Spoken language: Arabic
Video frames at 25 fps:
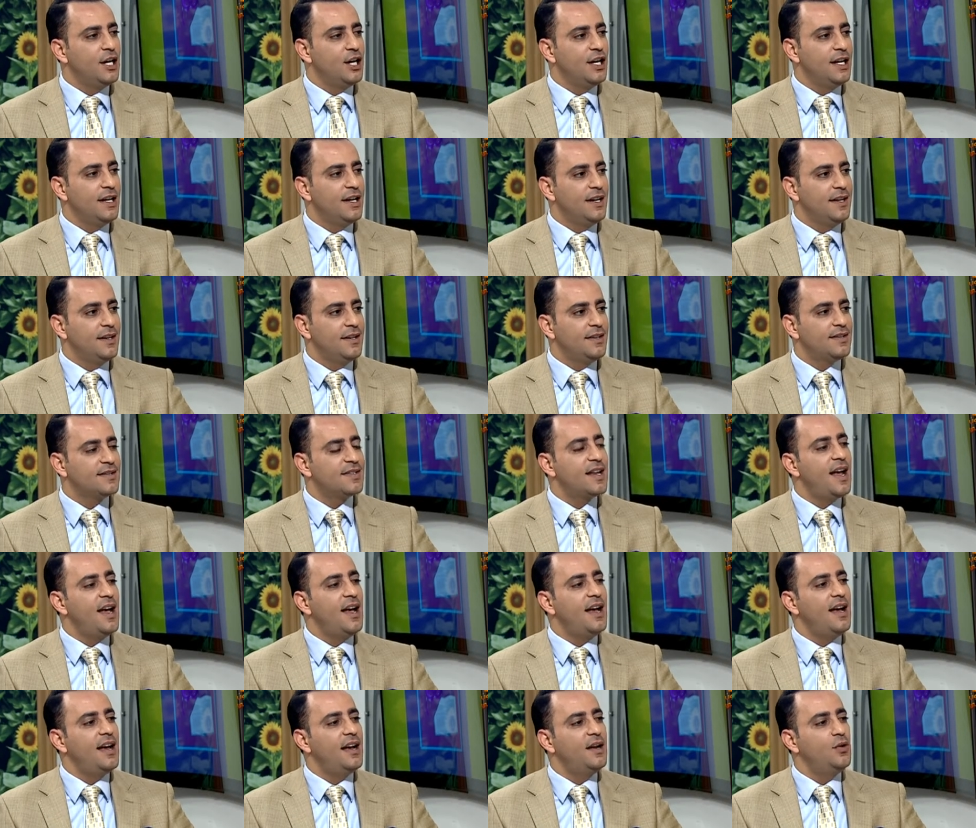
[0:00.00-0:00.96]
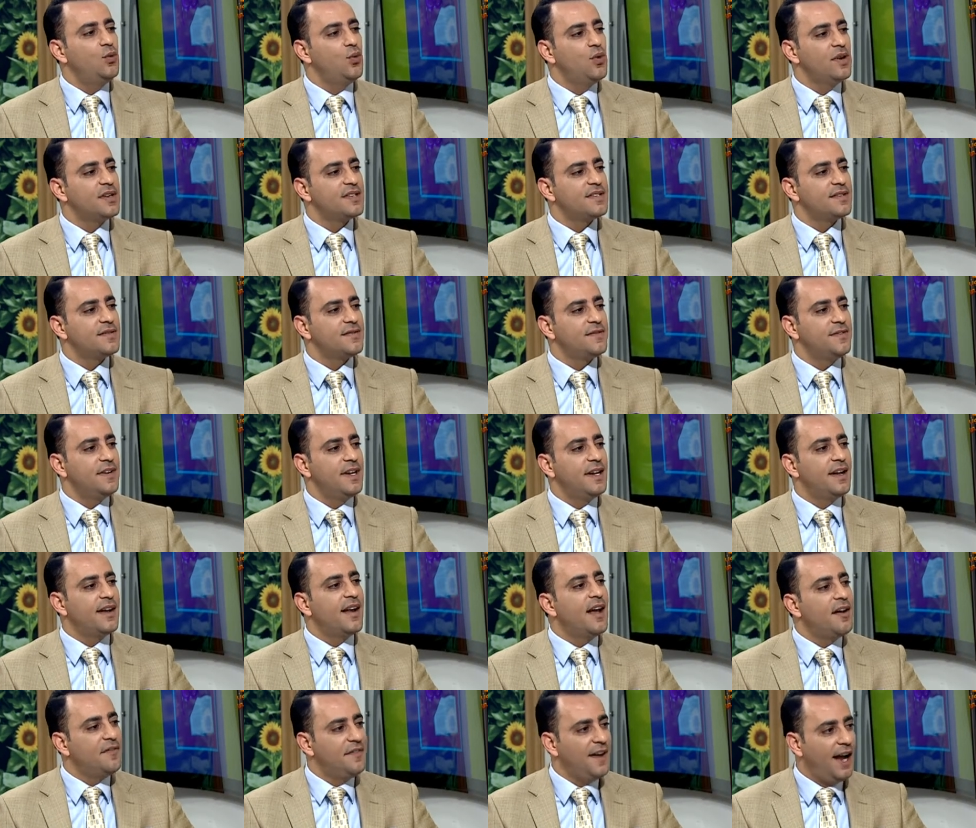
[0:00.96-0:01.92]
إن صح وصف
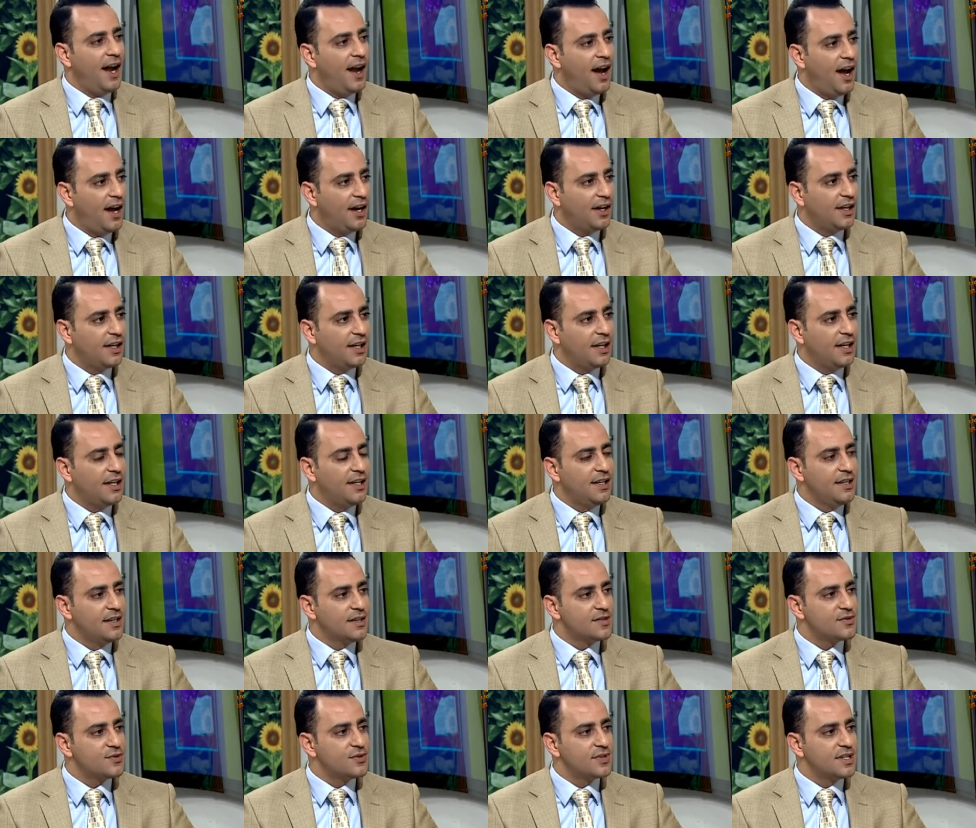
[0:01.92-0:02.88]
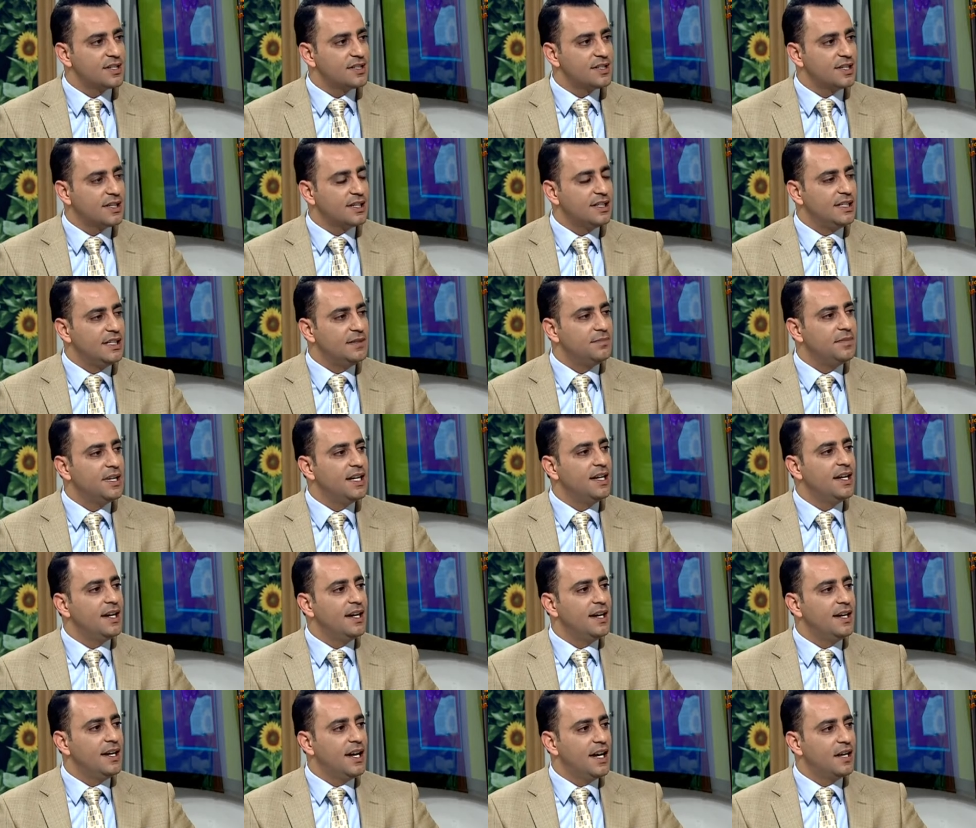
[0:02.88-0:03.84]
رافعة حقيقية سلطة إقليم نعم
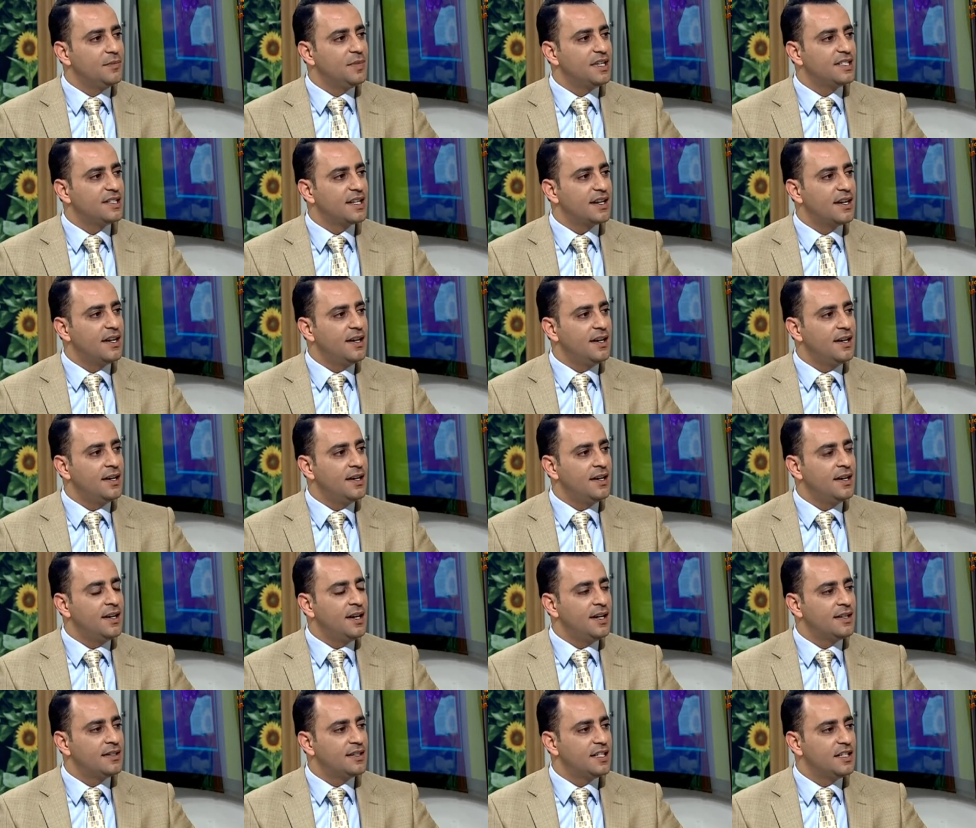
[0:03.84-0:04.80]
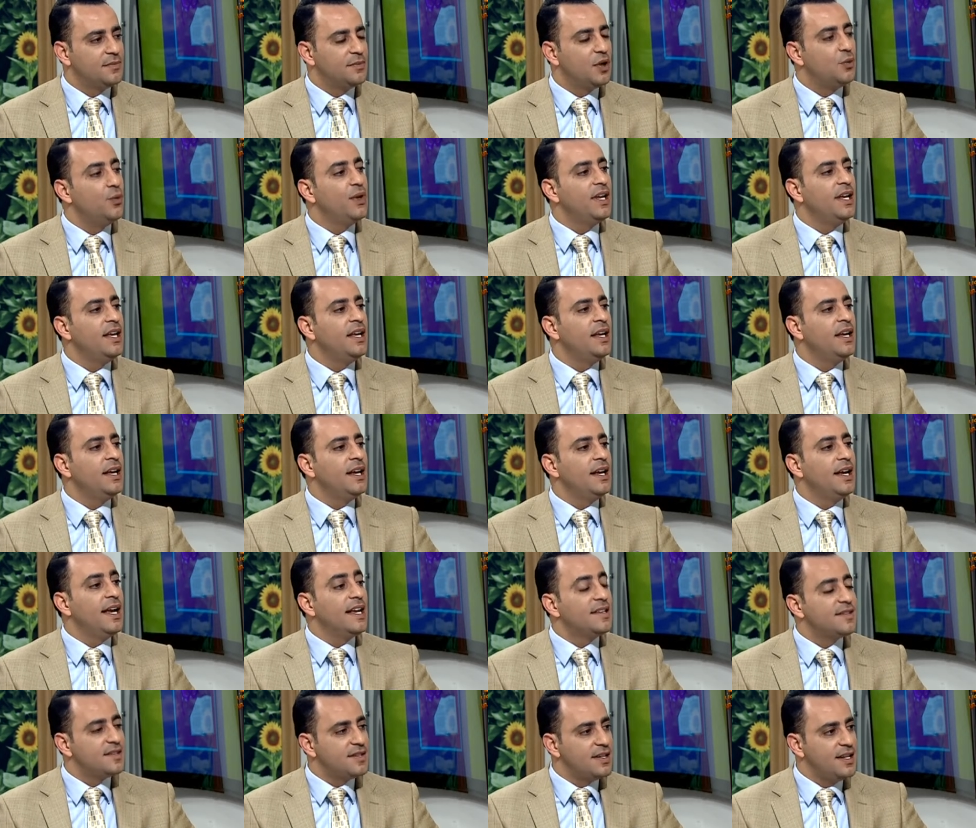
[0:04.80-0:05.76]
آه، البتراء آه، التنموي
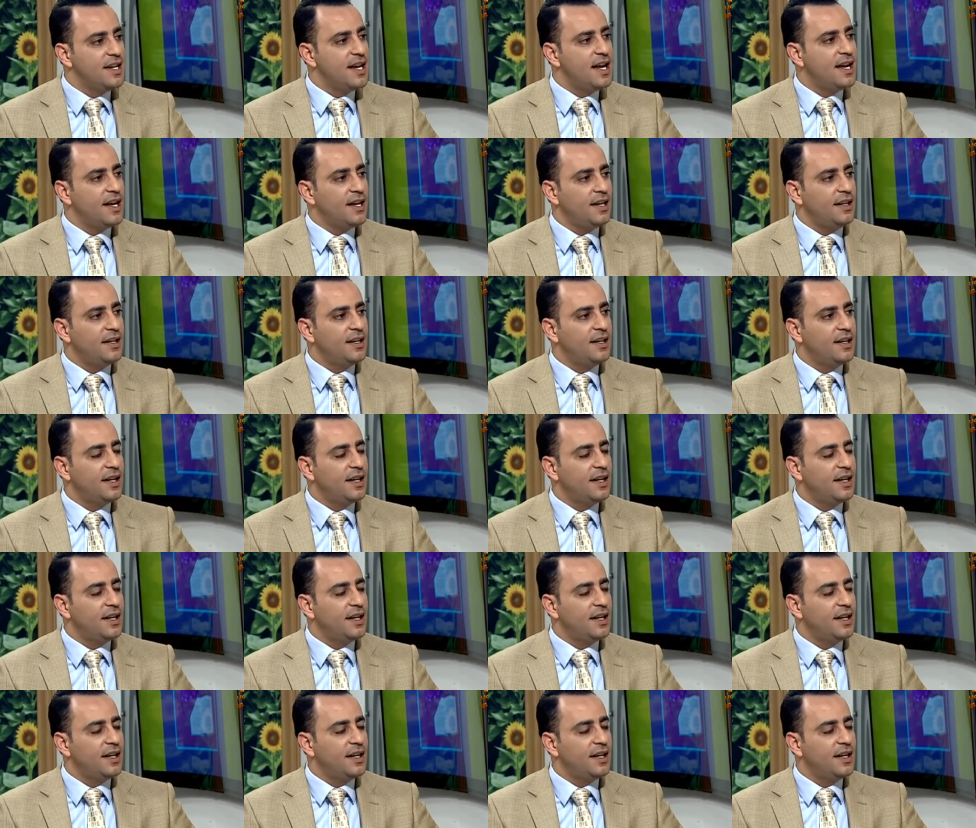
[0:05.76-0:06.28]
السياحي